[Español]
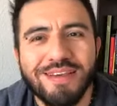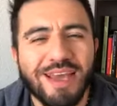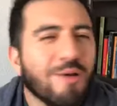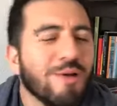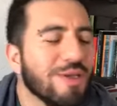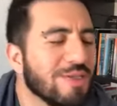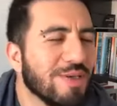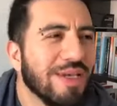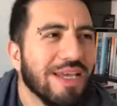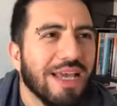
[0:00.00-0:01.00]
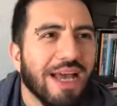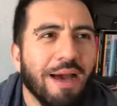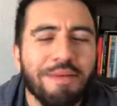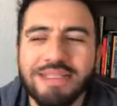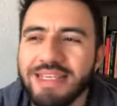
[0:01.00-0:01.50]
Qué curioso.
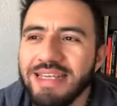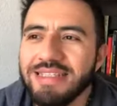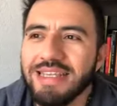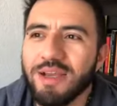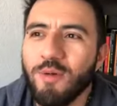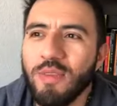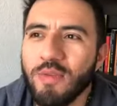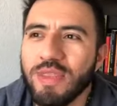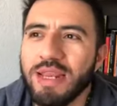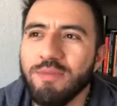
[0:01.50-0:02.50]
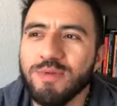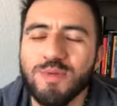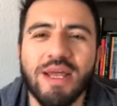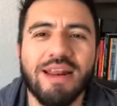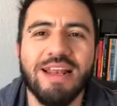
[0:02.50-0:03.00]
A veces cuando tenemos
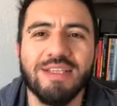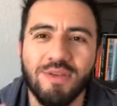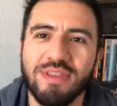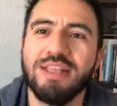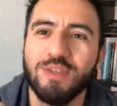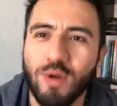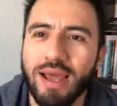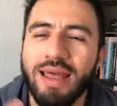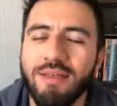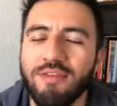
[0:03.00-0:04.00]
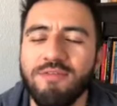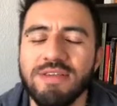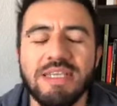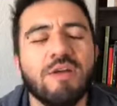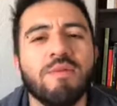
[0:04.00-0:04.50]
una relación trastocada o
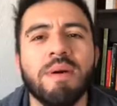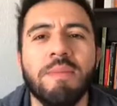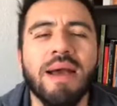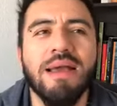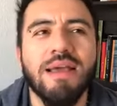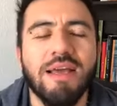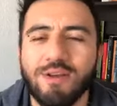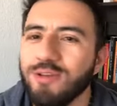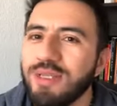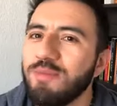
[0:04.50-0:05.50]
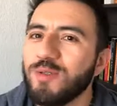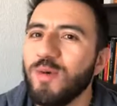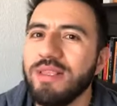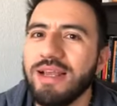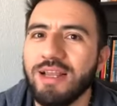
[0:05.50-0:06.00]
difícil con mamá, no nos damos
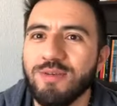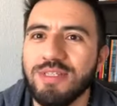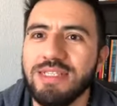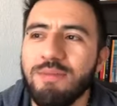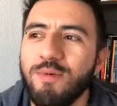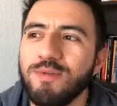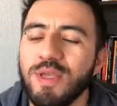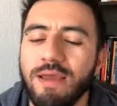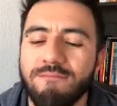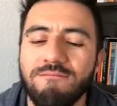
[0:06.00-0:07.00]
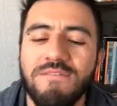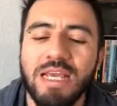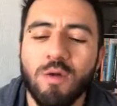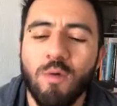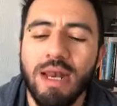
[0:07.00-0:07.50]
cuenta que nos estamos
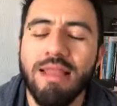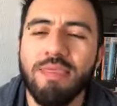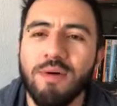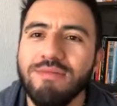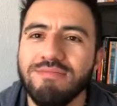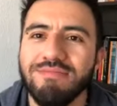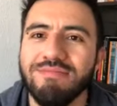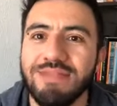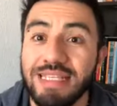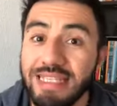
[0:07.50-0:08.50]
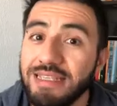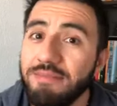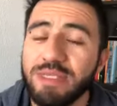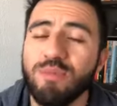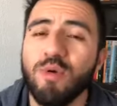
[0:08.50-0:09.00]
vinculando desde ese
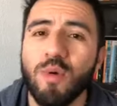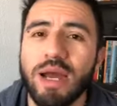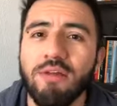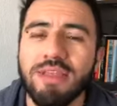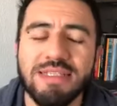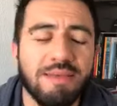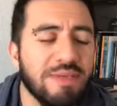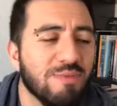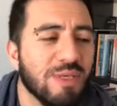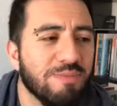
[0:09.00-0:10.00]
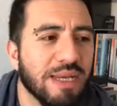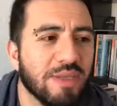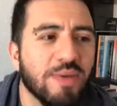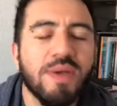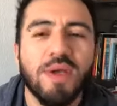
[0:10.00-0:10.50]
mismo lugar o de ese mismo
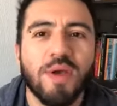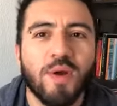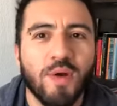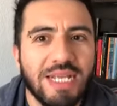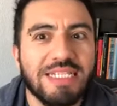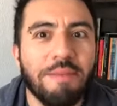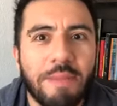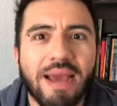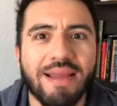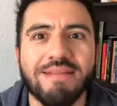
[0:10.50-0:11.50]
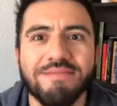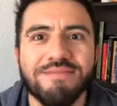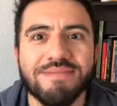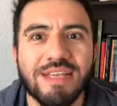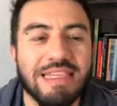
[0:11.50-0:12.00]
aspecto con esa imagen
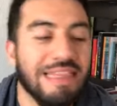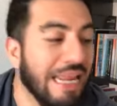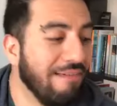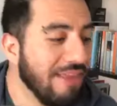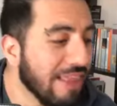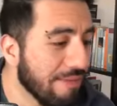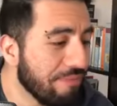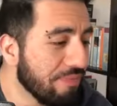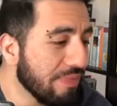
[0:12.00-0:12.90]
de la vida.